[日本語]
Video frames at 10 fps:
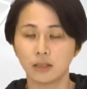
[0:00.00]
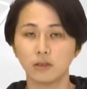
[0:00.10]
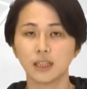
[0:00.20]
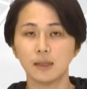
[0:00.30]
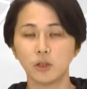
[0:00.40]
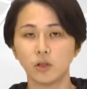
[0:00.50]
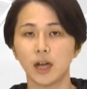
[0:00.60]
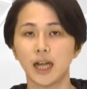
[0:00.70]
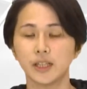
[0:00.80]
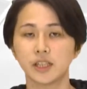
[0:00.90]
そういったものを
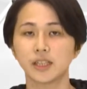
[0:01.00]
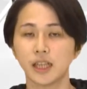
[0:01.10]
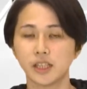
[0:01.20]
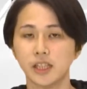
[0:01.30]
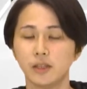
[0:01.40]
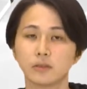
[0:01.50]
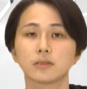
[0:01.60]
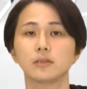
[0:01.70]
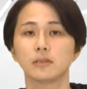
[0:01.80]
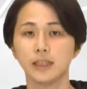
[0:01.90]
配置してシーンを
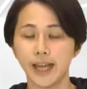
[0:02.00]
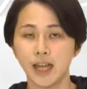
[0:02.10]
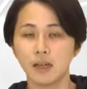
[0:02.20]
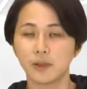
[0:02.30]
作って、